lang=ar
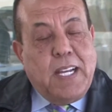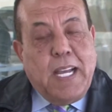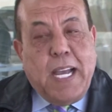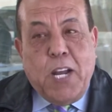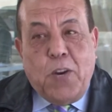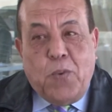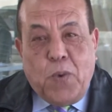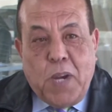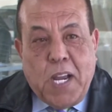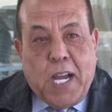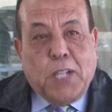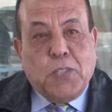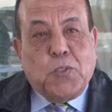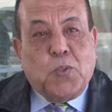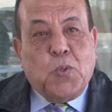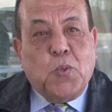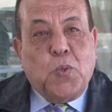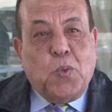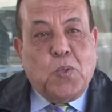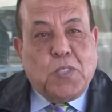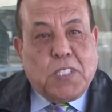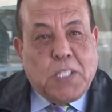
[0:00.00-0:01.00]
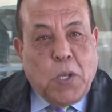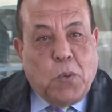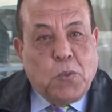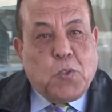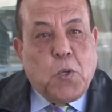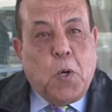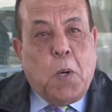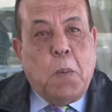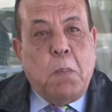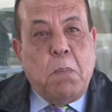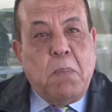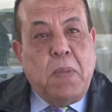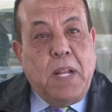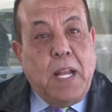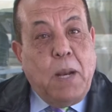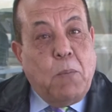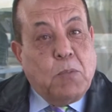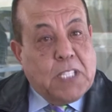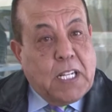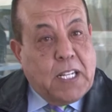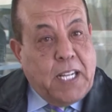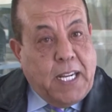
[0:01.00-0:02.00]
أن يعطوا صوتهم
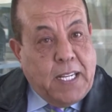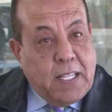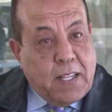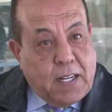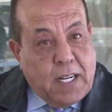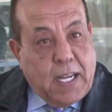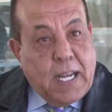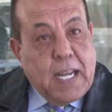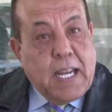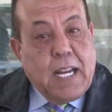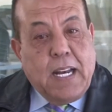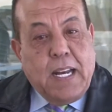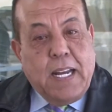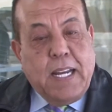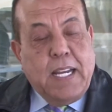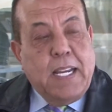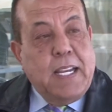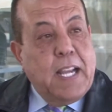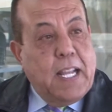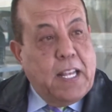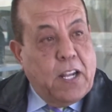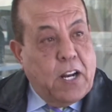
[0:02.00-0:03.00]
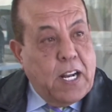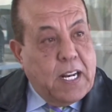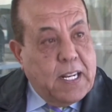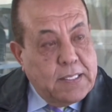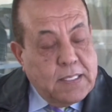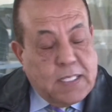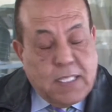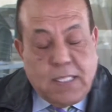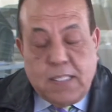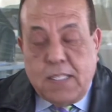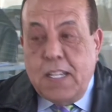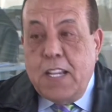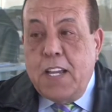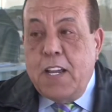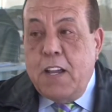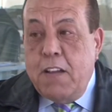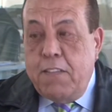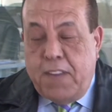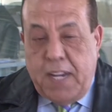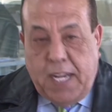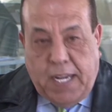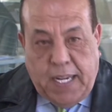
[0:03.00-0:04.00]
للمستطيعين الرأي لهيلاري كلينتون
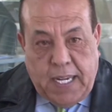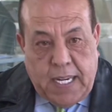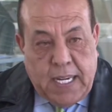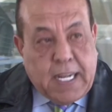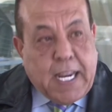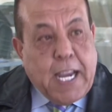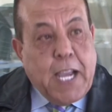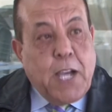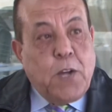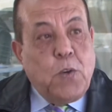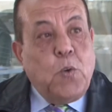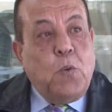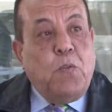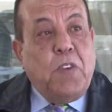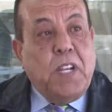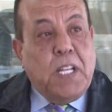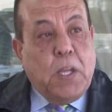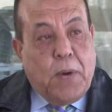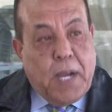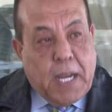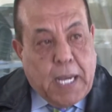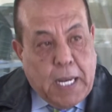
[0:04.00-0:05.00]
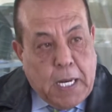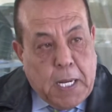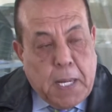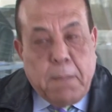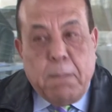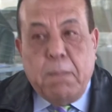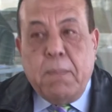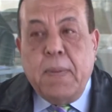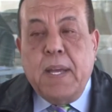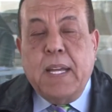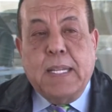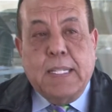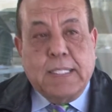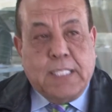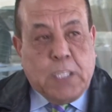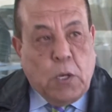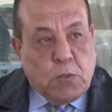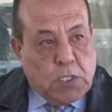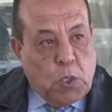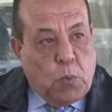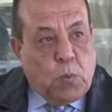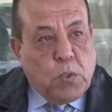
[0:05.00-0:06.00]
في حين كانوا في دواخلهم
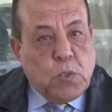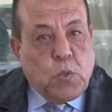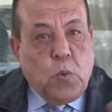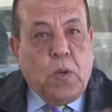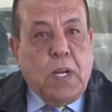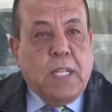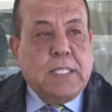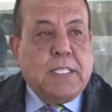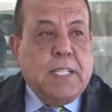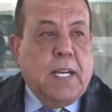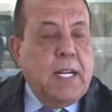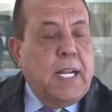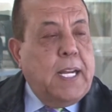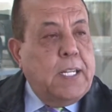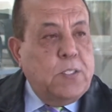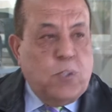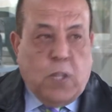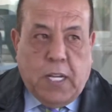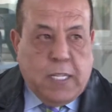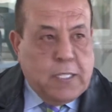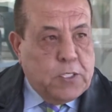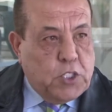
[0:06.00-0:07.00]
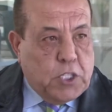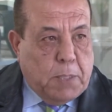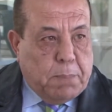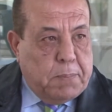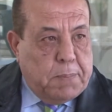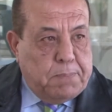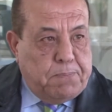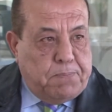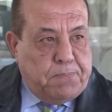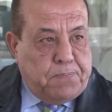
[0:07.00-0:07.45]
سيصوتون لصالح دونالد ترامب